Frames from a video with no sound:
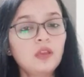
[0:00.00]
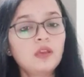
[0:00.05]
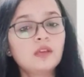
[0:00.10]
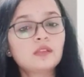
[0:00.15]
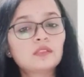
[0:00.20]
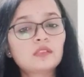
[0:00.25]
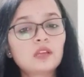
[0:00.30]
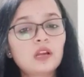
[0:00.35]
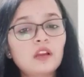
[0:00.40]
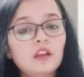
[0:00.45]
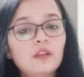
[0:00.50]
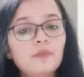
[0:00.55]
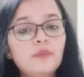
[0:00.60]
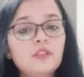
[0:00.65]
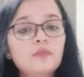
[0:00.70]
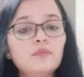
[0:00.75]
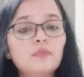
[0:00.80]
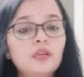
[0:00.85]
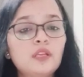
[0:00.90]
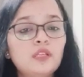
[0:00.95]

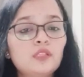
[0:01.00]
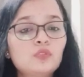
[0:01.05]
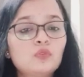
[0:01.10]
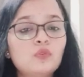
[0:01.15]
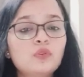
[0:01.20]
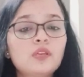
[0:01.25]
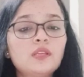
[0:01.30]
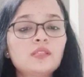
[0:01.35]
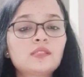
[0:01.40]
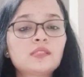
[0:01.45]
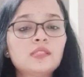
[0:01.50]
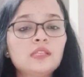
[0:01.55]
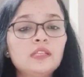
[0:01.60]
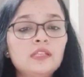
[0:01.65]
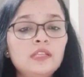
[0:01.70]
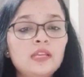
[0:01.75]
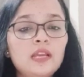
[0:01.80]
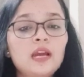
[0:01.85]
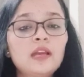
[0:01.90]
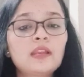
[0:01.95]
संक्रमित मरीजों के
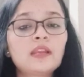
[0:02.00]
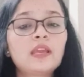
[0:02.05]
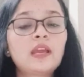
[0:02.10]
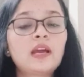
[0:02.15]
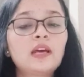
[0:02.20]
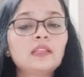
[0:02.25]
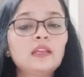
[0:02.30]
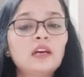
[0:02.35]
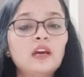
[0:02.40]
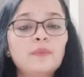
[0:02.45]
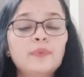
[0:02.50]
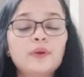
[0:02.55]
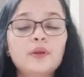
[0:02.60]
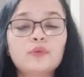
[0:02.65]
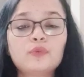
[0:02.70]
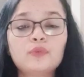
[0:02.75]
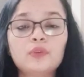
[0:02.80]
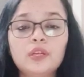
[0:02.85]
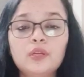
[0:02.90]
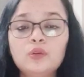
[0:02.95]
सीडीआर के आधार पर
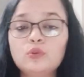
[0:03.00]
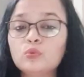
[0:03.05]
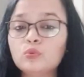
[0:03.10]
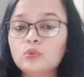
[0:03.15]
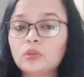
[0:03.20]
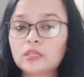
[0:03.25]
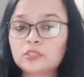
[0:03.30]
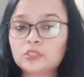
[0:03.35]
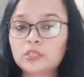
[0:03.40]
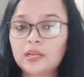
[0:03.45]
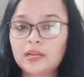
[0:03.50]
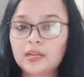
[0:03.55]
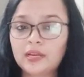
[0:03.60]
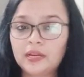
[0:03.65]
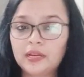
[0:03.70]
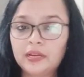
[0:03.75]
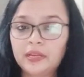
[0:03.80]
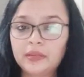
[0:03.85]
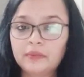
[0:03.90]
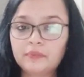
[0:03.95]
उन्हें ढूंढा जा
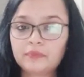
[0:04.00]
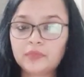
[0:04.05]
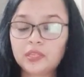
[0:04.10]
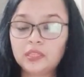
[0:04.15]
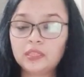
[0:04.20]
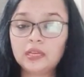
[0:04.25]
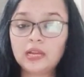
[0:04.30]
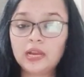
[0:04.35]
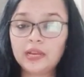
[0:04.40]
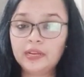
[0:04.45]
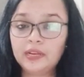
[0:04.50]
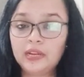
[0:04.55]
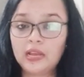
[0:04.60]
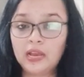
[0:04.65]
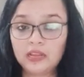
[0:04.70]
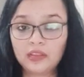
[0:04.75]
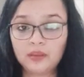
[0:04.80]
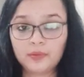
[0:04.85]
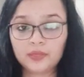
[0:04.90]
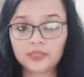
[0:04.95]
रहा है अधिकारी ने
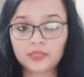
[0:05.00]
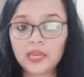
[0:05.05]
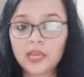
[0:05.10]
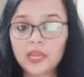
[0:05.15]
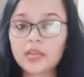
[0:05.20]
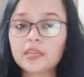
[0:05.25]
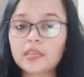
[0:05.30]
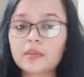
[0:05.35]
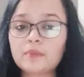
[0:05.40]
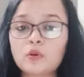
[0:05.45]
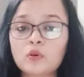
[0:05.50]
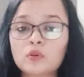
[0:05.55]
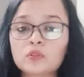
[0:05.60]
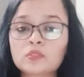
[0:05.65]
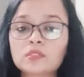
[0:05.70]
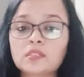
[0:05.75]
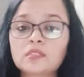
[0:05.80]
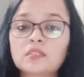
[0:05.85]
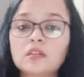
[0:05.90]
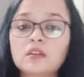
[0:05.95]
आगे बताया कि बहुत
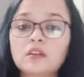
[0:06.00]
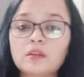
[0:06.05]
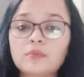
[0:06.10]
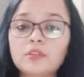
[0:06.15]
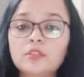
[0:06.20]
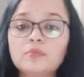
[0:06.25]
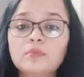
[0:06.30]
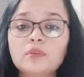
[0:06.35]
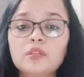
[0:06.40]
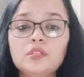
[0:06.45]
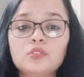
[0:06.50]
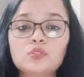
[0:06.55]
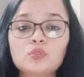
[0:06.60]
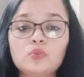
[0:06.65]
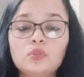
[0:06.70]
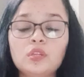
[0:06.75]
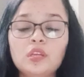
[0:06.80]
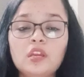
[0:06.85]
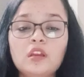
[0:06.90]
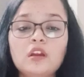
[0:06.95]
से संक्रमित
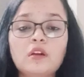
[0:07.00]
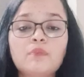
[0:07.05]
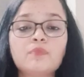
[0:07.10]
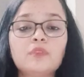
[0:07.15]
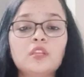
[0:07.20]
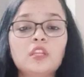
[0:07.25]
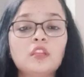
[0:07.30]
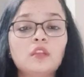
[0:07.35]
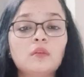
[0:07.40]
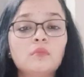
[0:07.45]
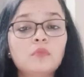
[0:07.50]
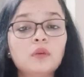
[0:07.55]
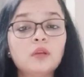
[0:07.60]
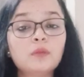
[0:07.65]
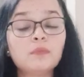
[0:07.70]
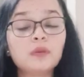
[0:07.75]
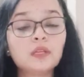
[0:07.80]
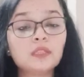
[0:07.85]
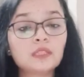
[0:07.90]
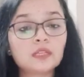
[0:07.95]
मरीजों ने अपने नंबर
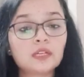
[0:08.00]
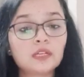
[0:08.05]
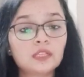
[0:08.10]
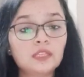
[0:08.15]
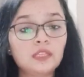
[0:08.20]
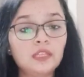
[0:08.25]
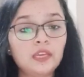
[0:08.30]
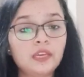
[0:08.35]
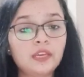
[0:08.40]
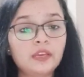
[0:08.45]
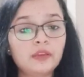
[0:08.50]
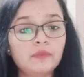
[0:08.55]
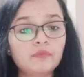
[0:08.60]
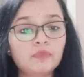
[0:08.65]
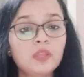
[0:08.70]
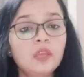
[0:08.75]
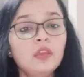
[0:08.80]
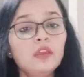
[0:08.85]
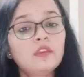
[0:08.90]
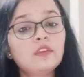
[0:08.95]
बंद कर दिए हैं
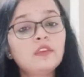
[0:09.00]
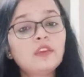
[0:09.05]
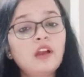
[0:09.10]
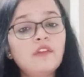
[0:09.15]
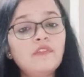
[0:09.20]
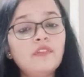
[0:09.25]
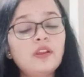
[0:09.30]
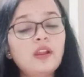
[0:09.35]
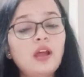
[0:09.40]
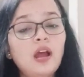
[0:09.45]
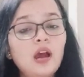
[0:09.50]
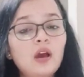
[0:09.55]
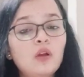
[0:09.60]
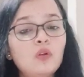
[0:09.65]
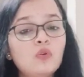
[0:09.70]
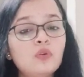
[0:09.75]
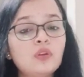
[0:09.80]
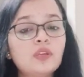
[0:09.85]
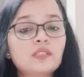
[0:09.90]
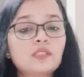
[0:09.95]
या फिर
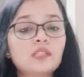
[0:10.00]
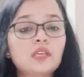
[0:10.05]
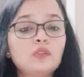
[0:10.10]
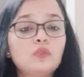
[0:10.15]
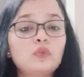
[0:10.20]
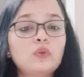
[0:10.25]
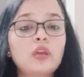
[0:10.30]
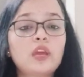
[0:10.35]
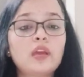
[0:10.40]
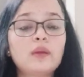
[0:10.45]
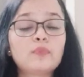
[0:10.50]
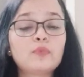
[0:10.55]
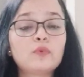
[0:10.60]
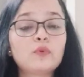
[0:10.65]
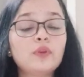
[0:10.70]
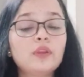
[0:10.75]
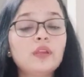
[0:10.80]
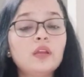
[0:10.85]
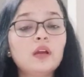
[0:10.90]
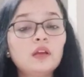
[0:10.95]
आरोग्य सेतु ऐप
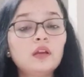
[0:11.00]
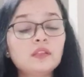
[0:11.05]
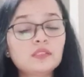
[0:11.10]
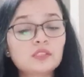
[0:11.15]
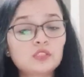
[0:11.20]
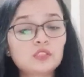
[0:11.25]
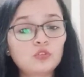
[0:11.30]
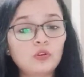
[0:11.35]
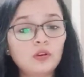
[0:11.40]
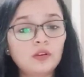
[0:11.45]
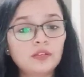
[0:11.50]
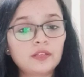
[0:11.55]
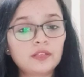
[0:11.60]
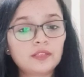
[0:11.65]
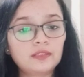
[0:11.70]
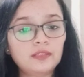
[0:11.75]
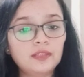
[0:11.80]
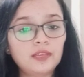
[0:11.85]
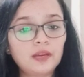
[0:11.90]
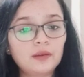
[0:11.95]
को ही अनइंस्टॉल कर
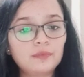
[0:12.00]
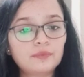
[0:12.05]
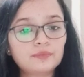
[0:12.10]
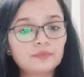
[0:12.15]
दिया